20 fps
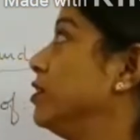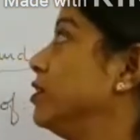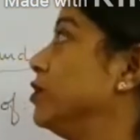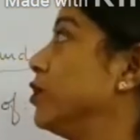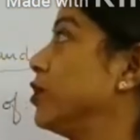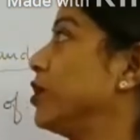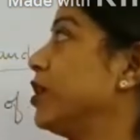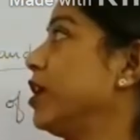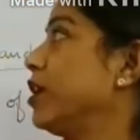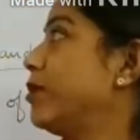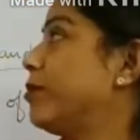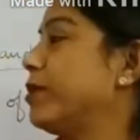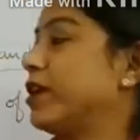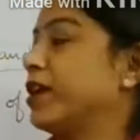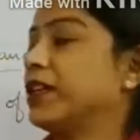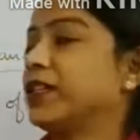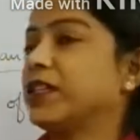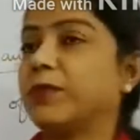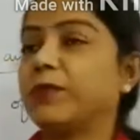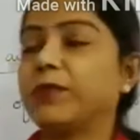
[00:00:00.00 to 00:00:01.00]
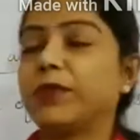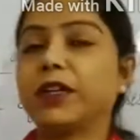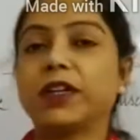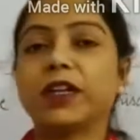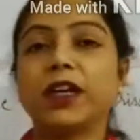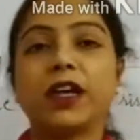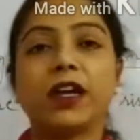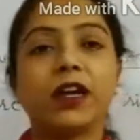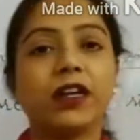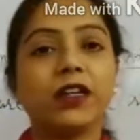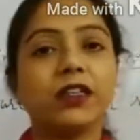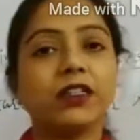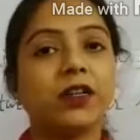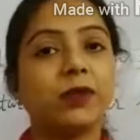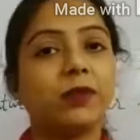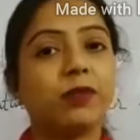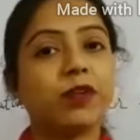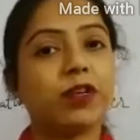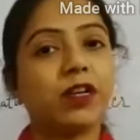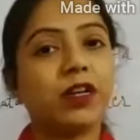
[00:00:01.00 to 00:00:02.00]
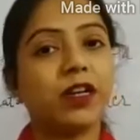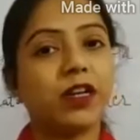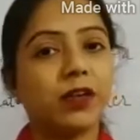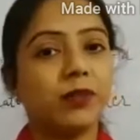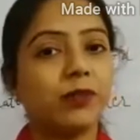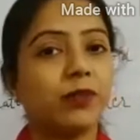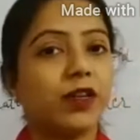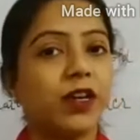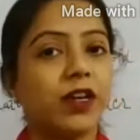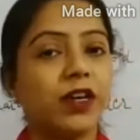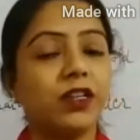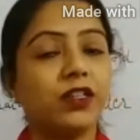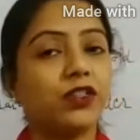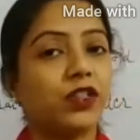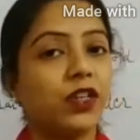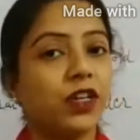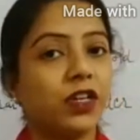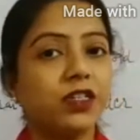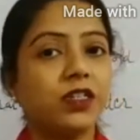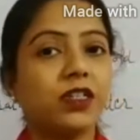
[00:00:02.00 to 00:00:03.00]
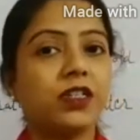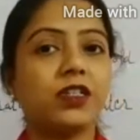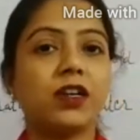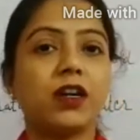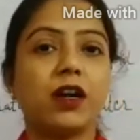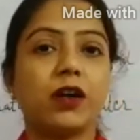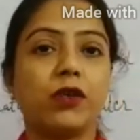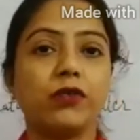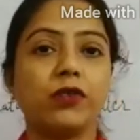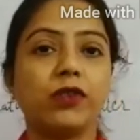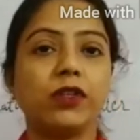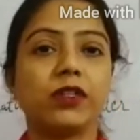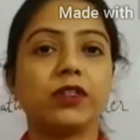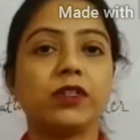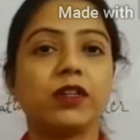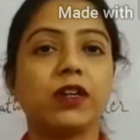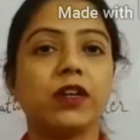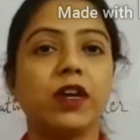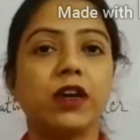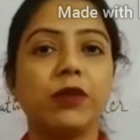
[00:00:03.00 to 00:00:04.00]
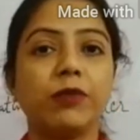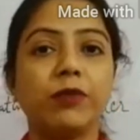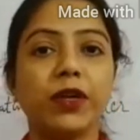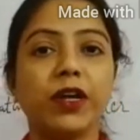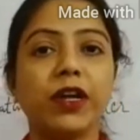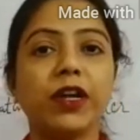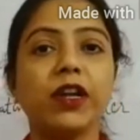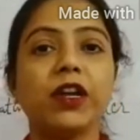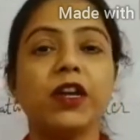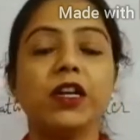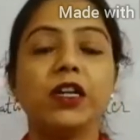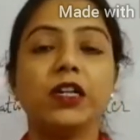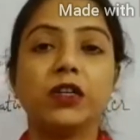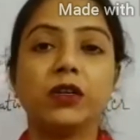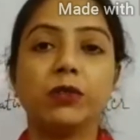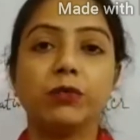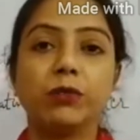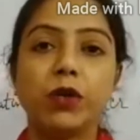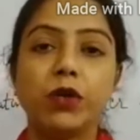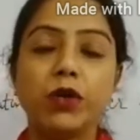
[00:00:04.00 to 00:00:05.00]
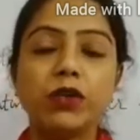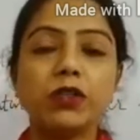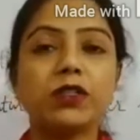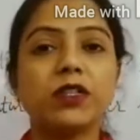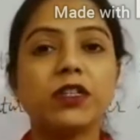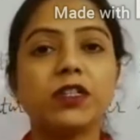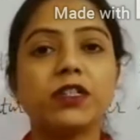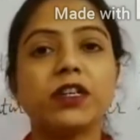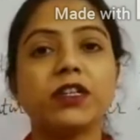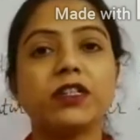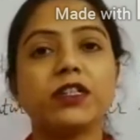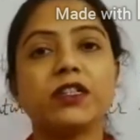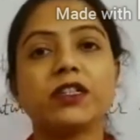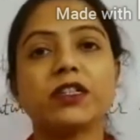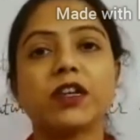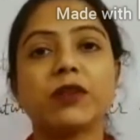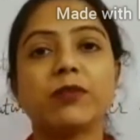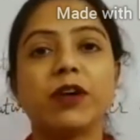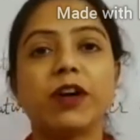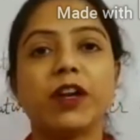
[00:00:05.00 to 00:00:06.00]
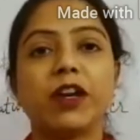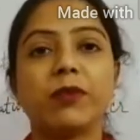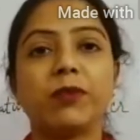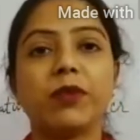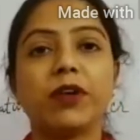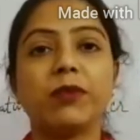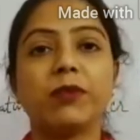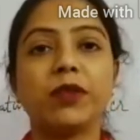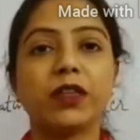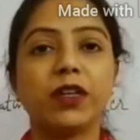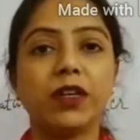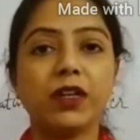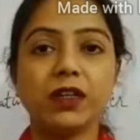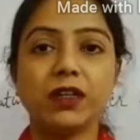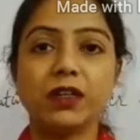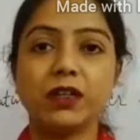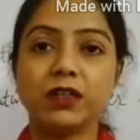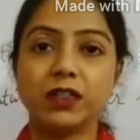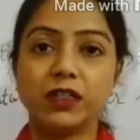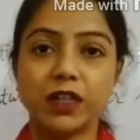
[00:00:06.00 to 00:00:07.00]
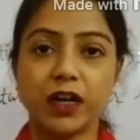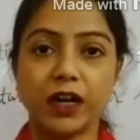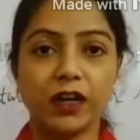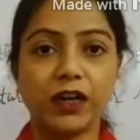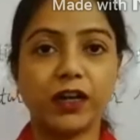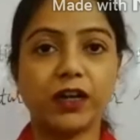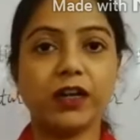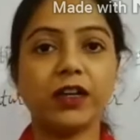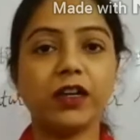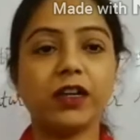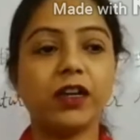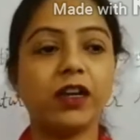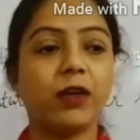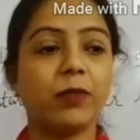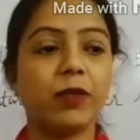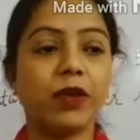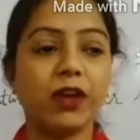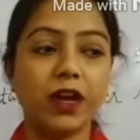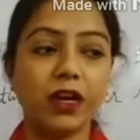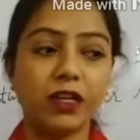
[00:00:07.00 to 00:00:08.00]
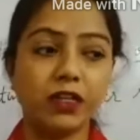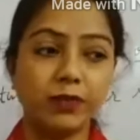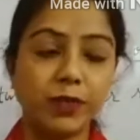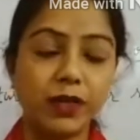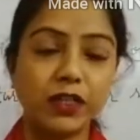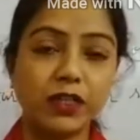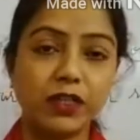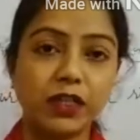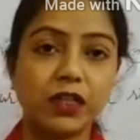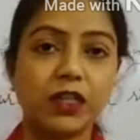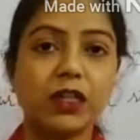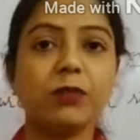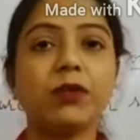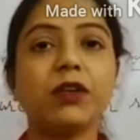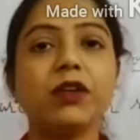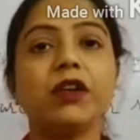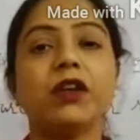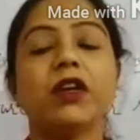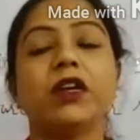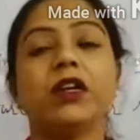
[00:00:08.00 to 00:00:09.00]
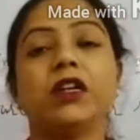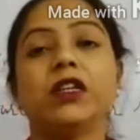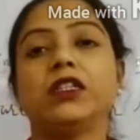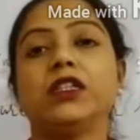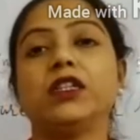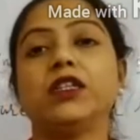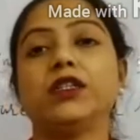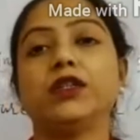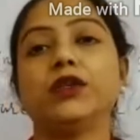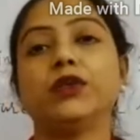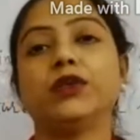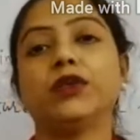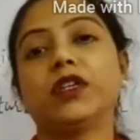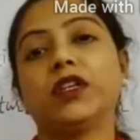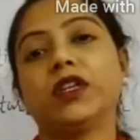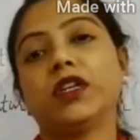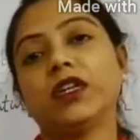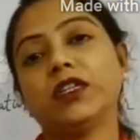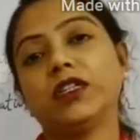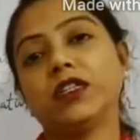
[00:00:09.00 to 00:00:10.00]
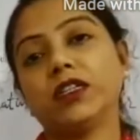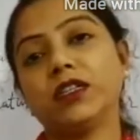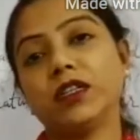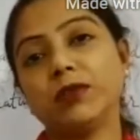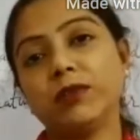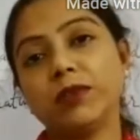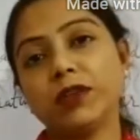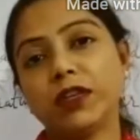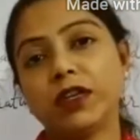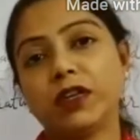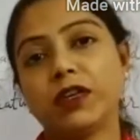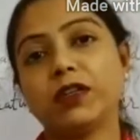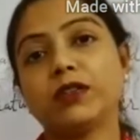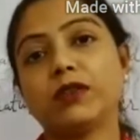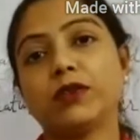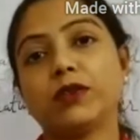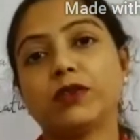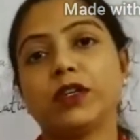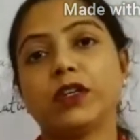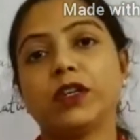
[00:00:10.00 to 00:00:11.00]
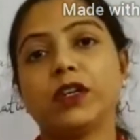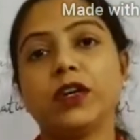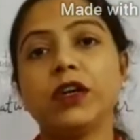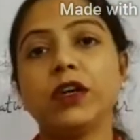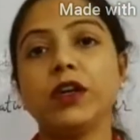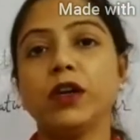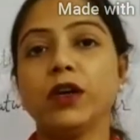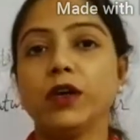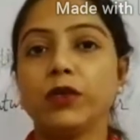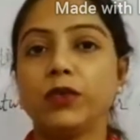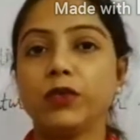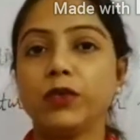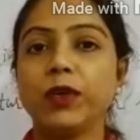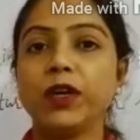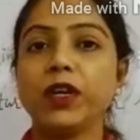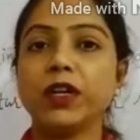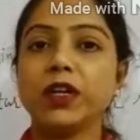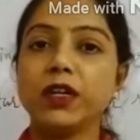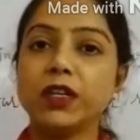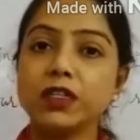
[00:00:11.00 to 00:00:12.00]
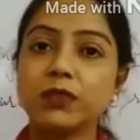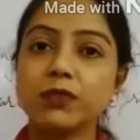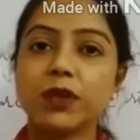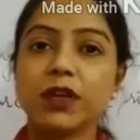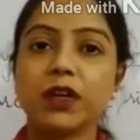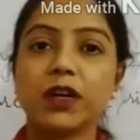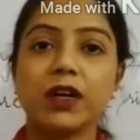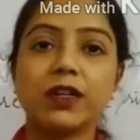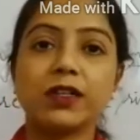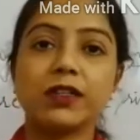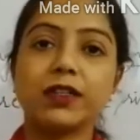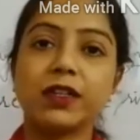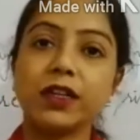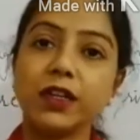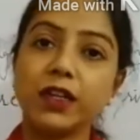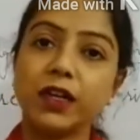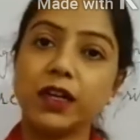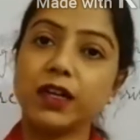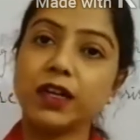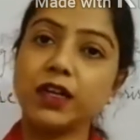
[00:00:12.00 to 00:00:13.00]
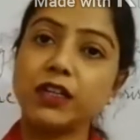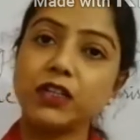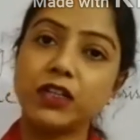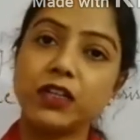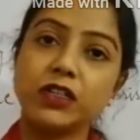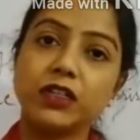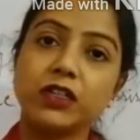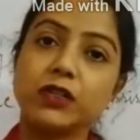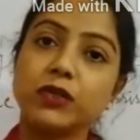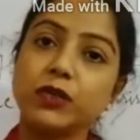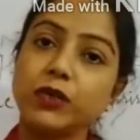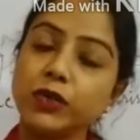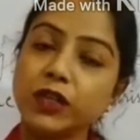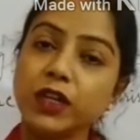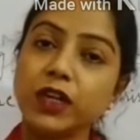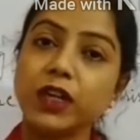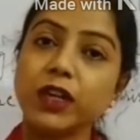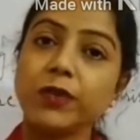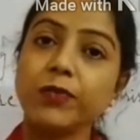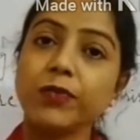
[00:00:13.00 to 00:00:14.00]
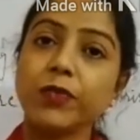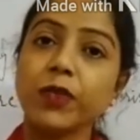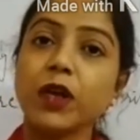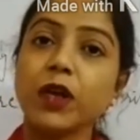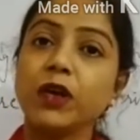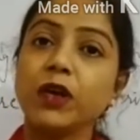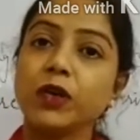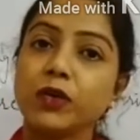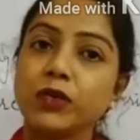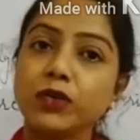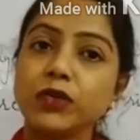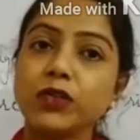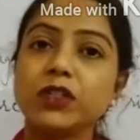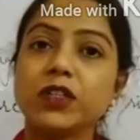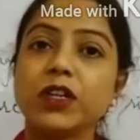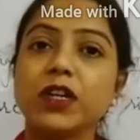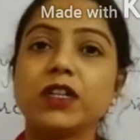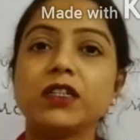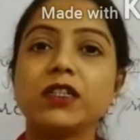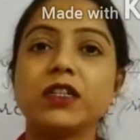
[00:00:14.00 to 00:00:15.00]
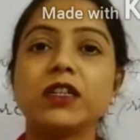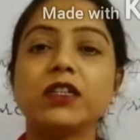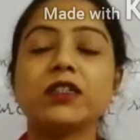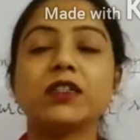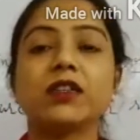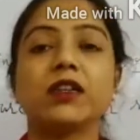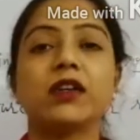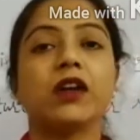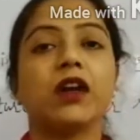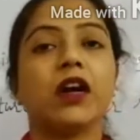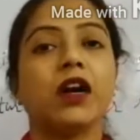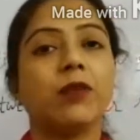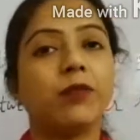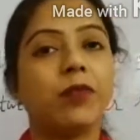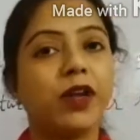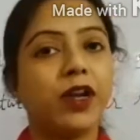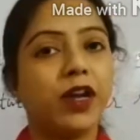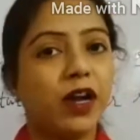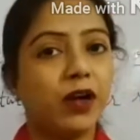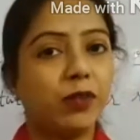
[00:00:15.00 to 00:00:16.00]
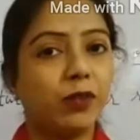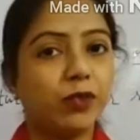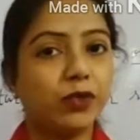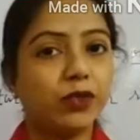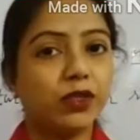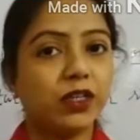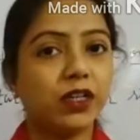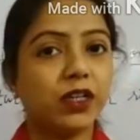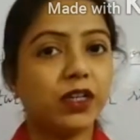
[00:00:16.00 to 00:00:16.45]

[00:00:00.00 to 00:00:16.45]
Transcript: जो कि हमारा चैप्टर क्या है चैप्टर का नेम क्या है चेंजेस अराउंड अस हमने बहुत से चेंजेस के बारे में अभी तक जाना है कि हमारे आसपास जितनी भी चीजें होती हैं जितनी भी थिंग्स होती हैं उनमें किस प्रकार से क्या क्या चेंजेस होते हैं कुछ चेंजेस अपने आप होते